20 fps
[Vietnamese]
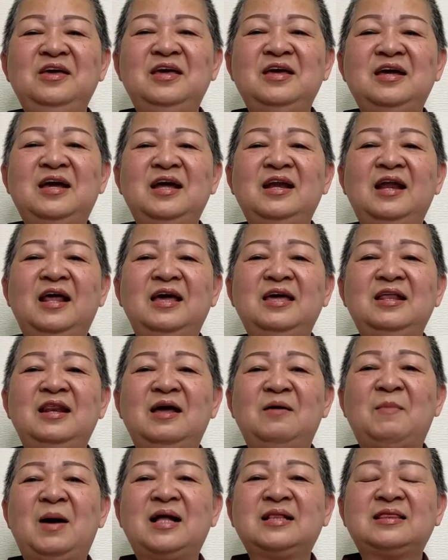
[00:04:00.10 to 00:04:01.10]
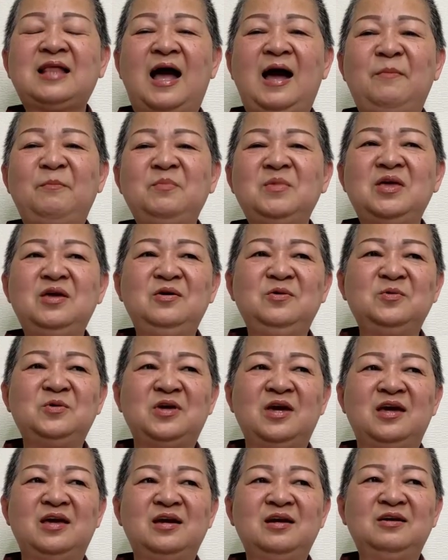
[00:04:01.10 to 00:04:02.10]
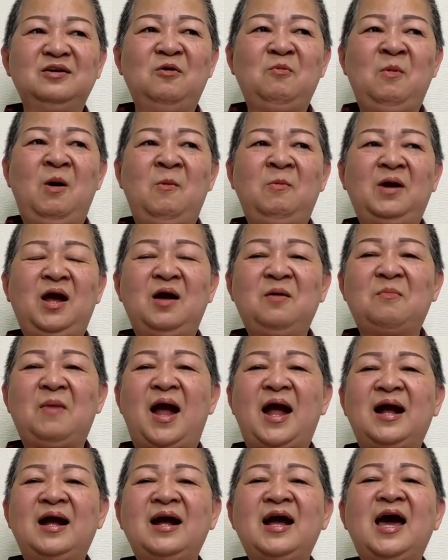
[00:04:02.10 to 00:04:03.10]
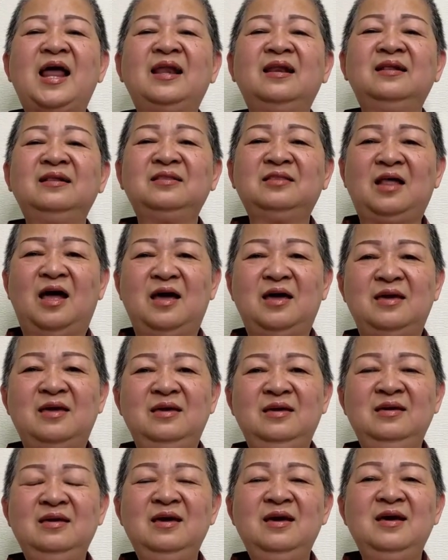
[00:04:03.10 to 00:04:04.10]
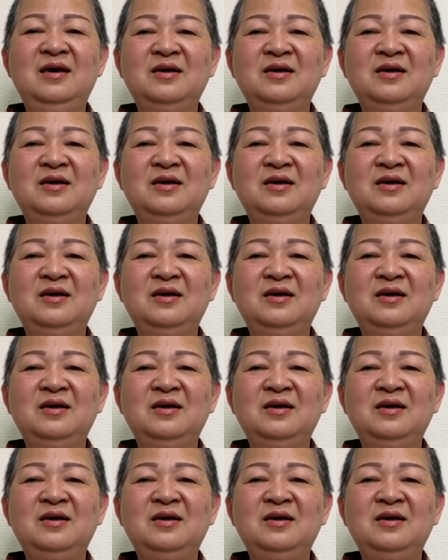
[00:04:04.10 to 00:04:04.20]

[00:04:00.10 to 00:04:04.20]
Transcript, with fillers: gì cái này là bà tám nhiều chuyện đúng không các bạn ganh tị